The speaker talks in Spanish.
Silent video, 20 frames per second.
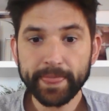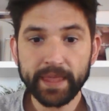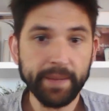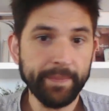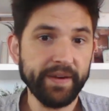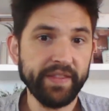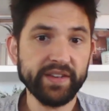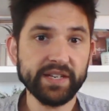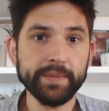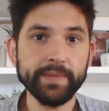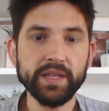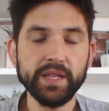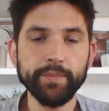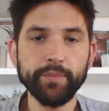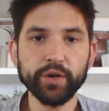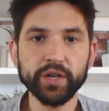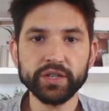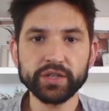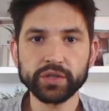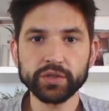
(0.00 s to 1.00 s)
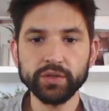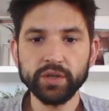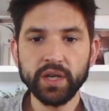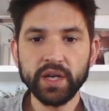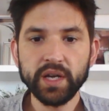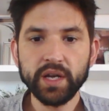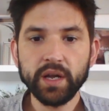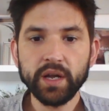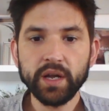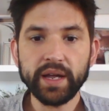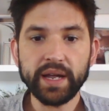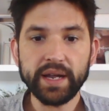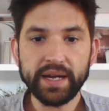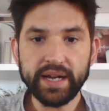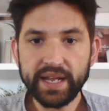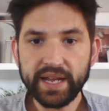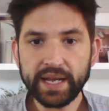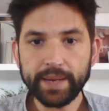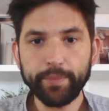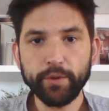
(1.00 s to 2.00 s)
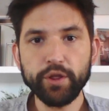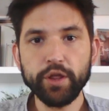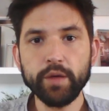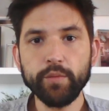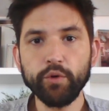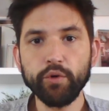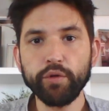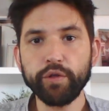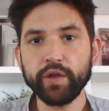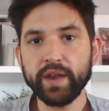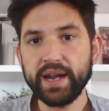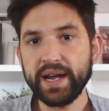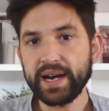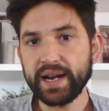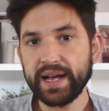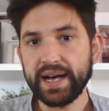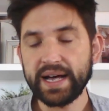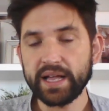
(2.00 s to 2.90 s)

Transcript: Y precisamente por eso, Link ha podido evolucionar